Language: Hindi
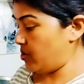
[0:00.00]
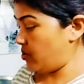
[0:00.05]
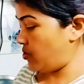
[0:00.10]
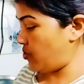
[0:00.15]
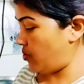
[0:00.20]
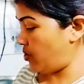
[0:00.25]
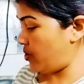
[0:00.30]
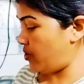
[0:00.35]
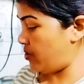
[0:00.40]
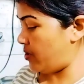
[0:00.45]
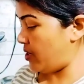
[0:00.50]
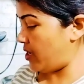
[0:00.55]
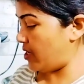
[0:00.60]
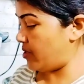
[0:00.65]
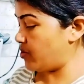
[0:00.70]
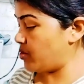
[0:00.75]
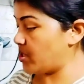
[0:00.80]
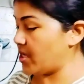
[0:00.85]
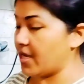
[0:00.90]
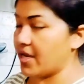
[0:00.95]
तो
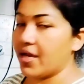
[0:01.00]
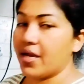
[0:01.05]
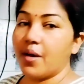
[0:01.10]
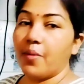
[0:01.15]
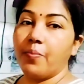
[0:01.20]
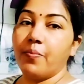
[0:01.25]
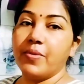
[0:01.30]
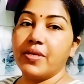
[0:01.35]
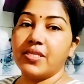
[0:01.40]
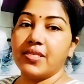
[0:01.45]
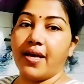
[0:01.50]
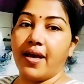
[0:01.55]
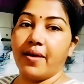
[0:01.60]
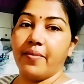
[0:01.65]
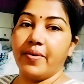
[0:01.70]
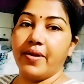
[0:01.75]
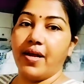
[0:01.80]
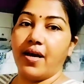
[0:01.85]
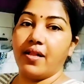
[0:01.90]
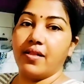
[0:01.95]
अनुषा ने कप में चाय
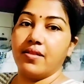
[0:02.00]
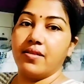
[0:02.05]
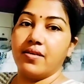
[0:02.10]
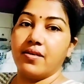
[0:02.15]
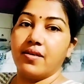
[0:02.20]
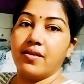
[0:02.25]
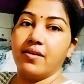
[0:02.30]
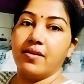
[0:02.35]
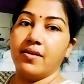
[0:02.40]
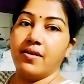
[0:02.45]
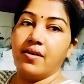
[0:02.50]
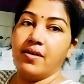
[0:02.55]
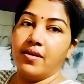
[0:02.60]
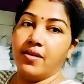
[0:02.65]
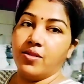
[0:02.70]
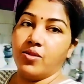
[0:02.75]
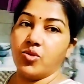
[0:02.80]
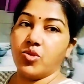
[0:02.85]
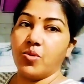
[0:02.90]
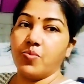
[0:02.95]
भी डाल दी है
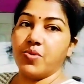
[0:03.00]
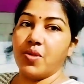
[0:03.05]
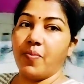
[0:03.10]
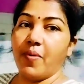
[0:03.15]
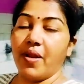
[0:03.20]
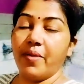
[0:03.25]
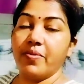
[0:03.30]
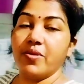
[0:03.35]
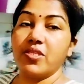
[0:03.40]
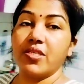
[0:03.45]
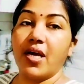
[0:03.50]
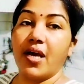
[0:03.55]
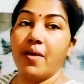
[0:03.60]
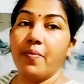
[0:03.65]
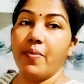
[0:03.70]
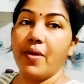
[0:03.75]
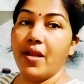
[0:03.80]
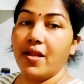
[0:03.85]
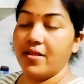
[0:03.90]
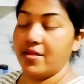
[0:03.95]
तो सबसे पहले मैं चाय
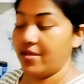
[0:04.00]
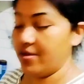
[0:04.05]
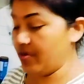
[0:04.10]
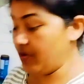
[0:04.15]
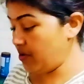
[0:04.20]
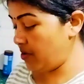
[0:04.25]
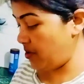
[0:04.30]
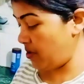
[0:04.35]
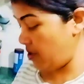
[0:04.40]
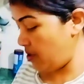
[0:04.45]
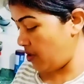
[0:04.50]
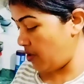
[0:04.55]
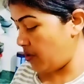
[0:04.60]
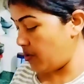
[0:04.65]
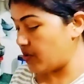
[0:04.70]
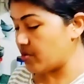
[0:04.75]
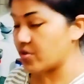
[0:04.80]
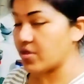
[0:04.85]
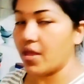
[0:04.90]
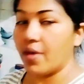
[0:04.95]
पी लेती हूँ
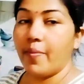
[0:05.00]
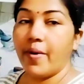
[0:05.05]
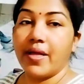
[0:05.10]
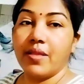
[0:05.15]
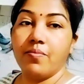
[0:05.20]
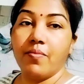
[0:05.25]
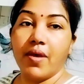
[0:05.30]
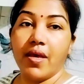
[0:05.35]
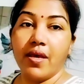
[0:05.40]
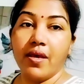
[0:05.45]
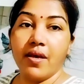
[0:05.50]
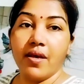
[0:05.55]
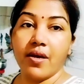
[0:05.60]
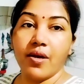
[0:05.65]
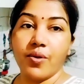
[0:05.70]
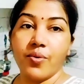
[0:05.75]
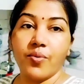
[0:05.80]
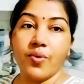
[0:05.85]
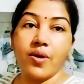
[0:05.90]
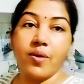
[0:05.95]
उसके बाद में
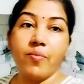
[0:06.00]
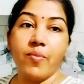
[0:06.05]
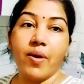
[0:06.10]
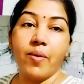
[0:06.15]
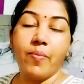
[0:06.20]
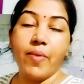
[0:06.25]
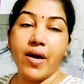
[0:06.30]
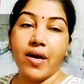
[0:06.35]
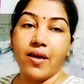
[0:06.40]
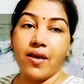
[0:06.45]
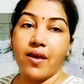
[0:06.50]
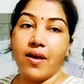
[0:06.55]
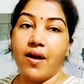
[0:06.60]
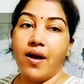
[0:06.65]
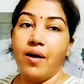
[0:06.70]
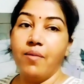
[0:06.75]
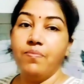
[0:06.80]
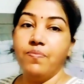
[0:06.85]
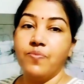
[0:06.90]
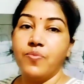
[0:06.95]
करूँगी मैं बाकी
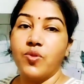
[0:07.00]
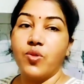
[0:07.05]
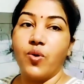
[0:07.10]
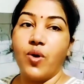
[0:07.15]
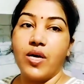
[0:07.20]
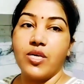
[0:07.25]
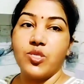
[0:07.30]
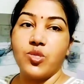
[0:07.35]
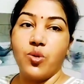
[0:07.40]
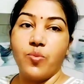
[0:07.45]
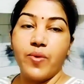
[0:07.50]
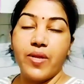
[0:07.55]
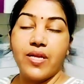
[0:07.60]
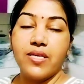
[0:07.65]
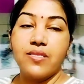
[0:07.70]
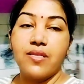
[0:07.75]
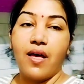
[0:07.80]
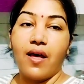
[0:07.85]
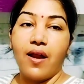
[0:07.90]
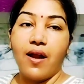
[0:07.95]
काम तो आज तो मेरा
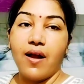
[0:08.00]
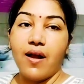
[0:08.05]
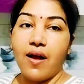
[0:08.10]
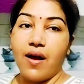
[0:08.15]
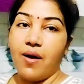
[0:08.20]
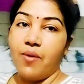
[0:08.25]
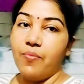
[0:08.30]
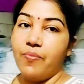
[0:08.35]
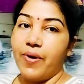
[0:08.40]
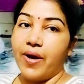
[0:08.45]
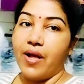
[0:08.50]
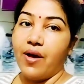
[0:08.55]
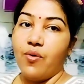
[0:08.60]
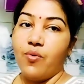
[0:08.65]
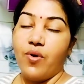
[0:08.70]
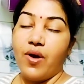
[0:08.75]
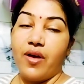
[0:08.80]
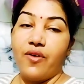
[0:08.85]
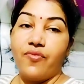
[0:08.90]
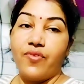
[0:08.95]
सारा काम पड़ा
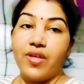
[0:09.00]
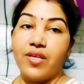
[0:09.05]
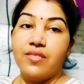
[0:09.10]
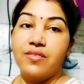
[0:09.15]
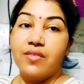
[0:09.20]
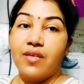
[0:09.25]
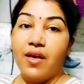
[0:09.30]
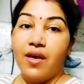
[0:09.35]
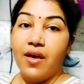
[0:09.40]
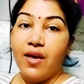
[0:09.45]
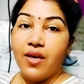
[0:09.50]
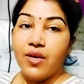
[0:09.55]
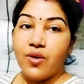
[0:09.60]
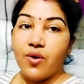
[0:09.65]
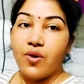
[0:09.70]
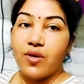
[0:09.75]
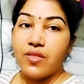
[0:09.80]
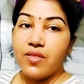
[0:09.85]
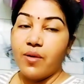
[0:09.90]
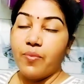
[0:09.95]
हुआ है फ्रेंड्स
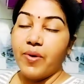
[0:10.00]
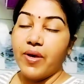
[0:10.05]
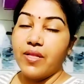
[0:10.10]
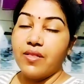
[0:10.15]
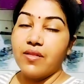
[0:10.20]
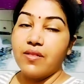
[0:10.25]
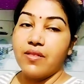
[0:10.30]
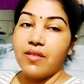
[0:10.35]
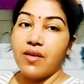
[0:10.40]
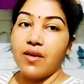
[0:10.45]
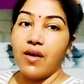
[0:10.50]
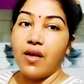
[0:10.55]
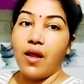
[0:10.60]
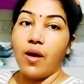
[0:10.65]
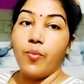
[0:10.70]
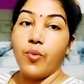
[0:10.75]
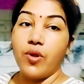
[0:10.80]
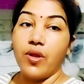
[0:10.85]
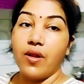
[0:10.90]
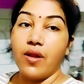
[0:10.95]
क्योंकि तबीयत इतनी ख़राब
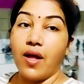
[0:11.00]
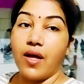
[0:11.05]
हो रही है